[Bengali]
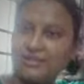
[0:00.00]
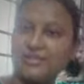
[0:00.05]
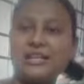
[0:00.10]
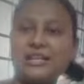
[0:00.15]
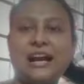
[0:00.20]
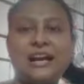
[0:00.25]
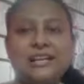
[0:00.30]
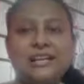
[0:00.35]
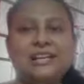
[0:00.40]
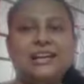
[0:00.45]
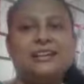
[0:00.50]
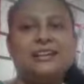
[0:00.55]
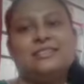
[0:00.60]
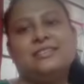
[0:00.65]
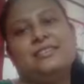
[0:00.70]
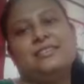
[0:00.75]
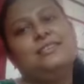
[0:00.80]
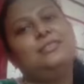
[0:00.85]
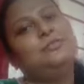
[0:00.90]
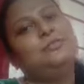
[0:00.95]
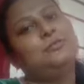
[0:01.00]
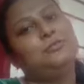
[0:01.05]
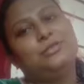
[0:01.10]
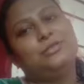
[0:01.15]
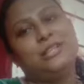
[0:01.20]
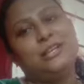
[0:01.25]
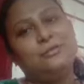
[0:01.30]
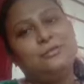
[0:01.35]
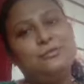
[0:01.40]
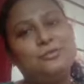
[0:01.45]
শাড়ি আছে তো
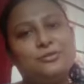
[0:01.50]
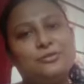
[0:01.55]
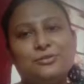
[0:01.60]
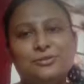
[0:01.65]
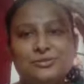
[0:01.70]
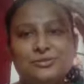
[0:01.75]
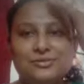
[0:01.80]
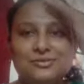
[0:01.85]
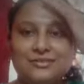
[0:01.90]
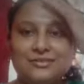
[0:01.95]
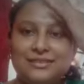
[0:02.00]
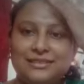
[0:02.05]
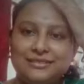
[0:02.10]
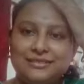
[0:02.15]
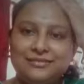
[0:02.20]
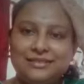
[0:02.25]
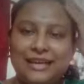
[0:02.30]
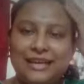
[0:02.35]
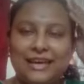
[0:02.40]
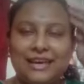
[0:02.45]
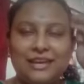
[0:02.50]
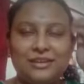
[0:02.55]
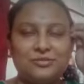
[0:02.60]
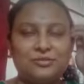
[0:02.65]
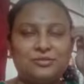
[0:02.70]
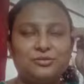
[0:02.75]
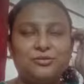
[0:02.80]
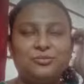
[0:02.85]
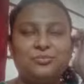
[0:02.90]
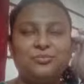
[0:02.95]
সেগুলো তো
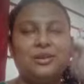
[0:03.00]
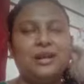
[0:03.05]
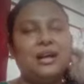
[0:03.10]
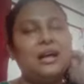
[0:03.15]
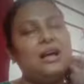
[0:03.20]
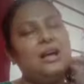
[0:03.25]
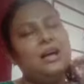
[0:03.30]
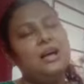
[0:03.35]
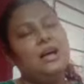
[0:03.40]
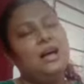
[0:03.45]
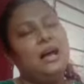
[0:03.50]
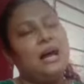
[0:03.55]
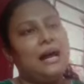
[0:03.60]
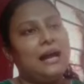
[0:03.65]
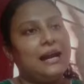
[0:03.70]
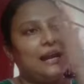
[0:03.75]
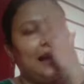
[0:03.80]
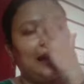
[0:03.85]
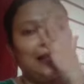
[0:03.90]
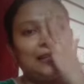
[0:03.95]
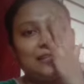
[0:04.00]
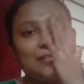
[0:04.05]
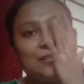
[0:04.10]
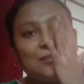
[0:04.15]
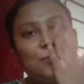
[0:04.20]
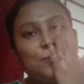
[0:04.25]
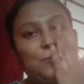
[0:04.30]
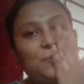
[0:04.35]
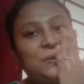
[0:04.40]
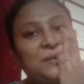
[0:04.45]
দেখেইছো তোমরা আর
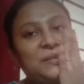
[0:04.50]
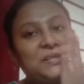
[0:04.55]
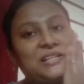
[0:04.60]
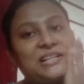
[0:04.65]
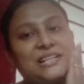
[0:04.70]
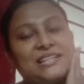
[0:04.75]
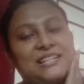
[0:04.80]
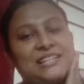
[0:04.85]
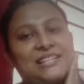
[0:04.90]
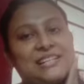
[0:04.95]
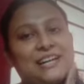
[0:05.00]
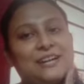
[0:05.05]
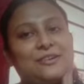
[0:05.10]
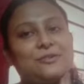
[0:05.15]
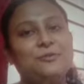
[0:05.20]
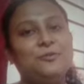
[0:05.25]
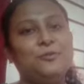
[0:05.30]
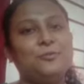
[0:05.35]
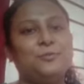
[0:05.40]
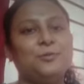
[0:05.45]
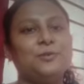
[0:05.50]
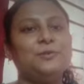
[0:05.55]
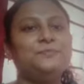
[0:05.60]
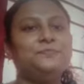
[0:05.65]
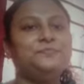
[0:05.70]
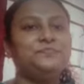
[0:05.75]
আজকে তোমাদের সাথে শেয়ার করব